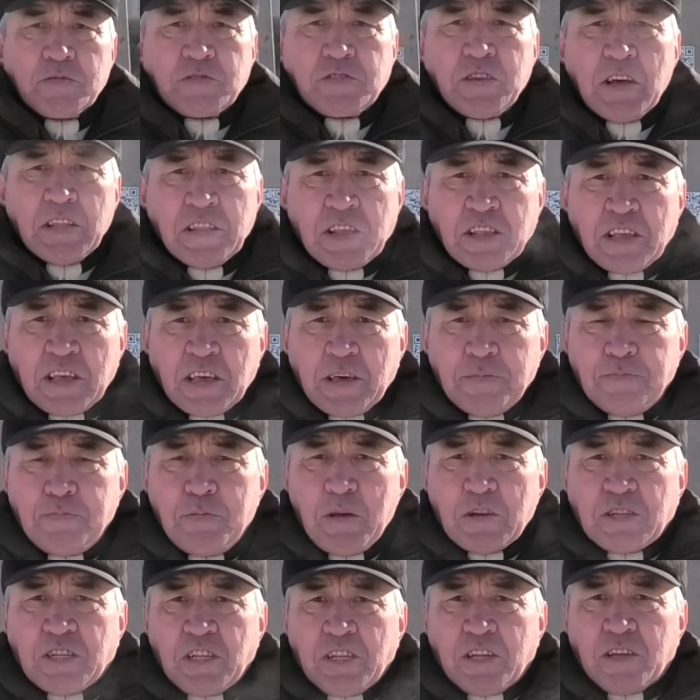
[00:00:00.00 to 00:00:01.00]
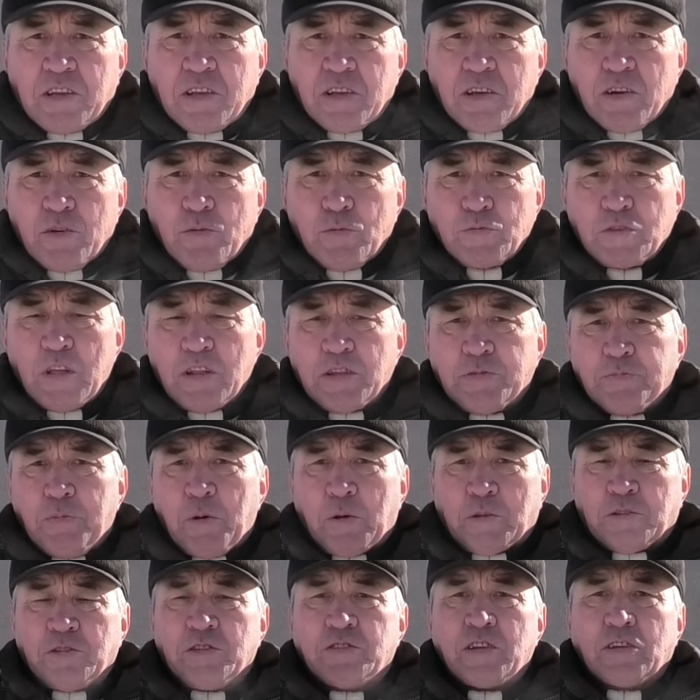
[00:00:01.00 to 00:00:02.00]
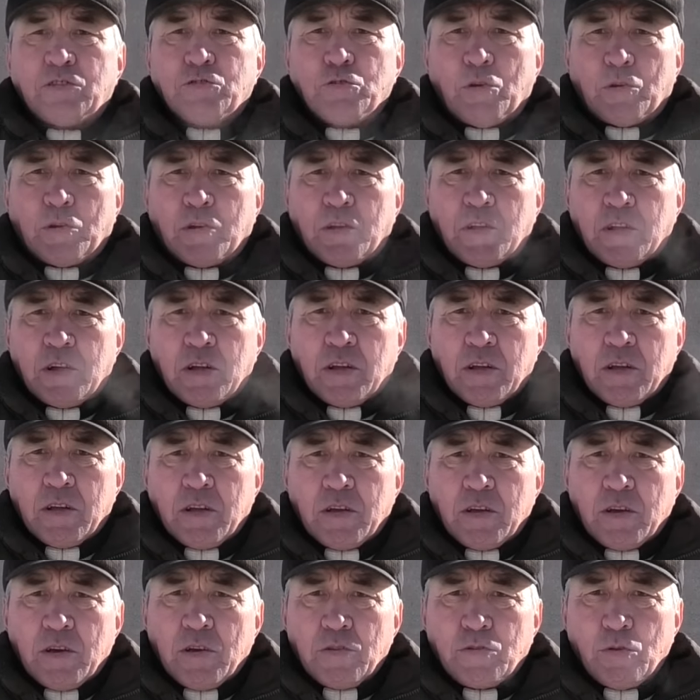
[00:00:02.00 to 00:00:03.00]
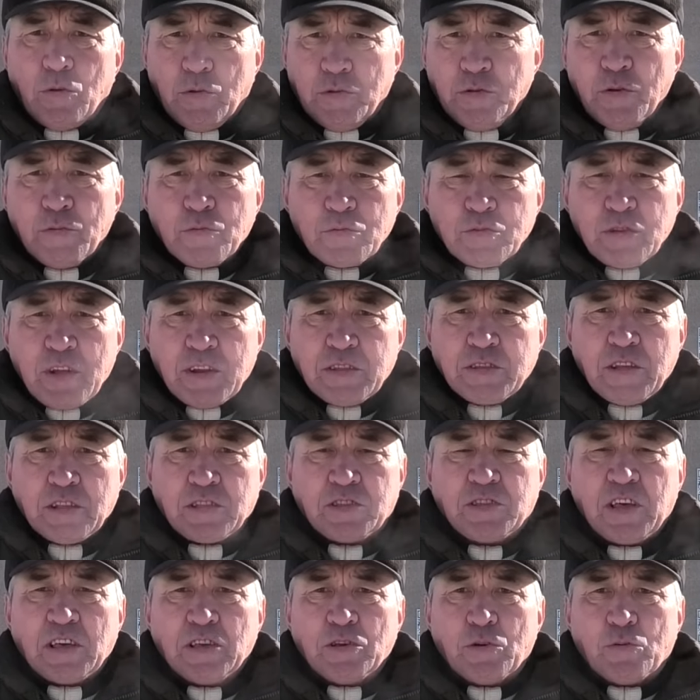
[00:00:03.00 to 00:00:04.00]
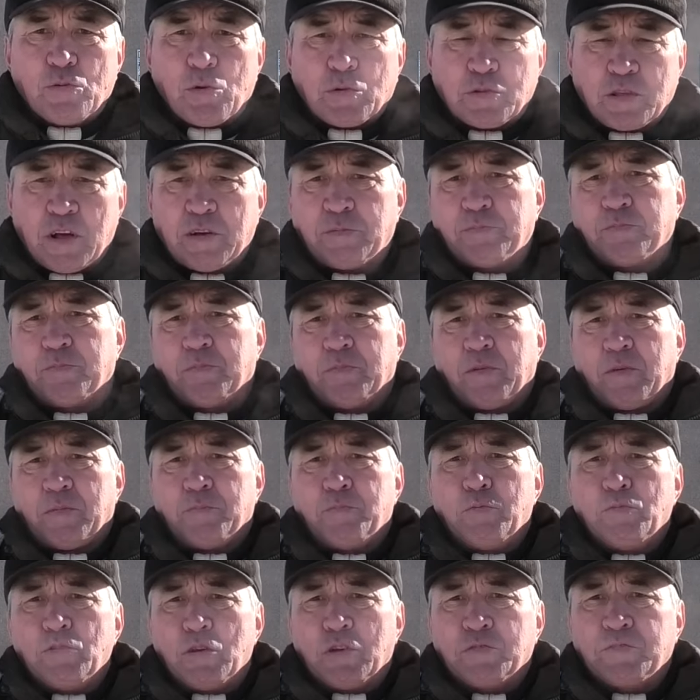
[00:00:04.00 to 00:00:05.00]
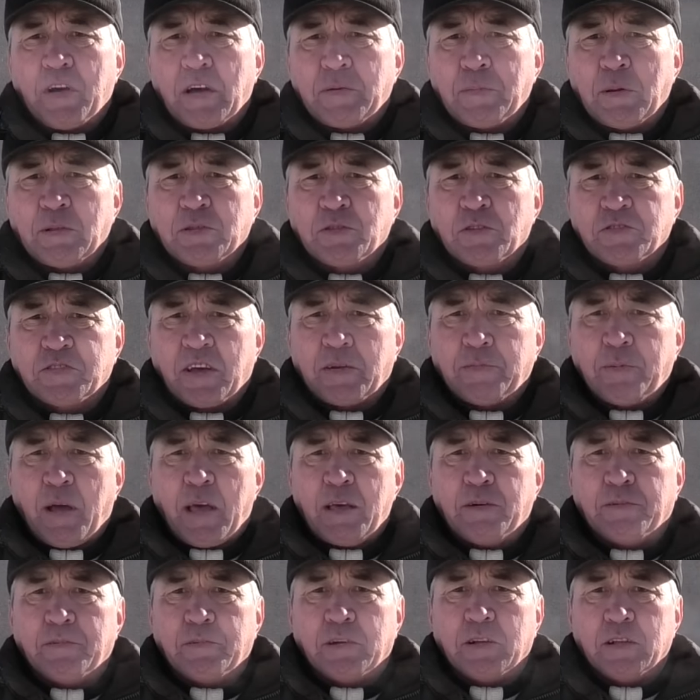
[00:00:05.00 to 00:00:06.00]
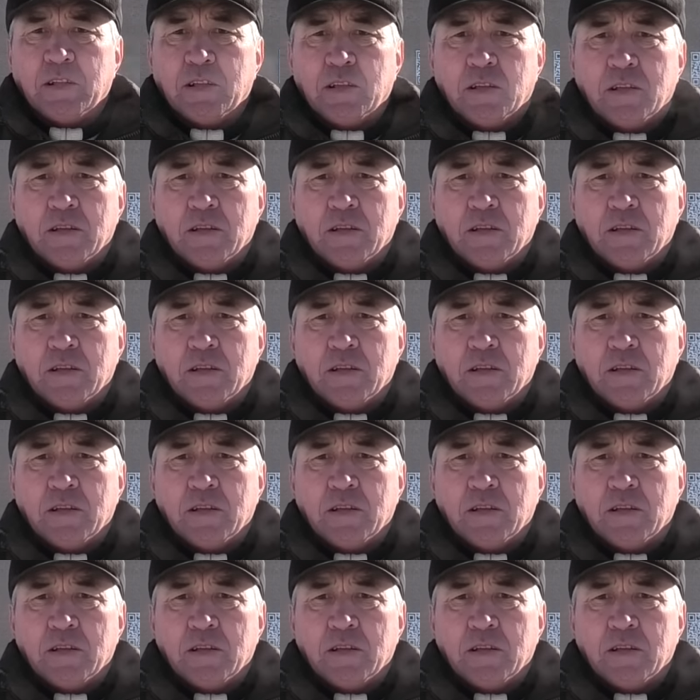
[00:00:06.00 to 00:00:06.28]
цены такие бешеные, улетели сбор ни за что. И то не кузар за деньги уходит, а в карман Назарбаева.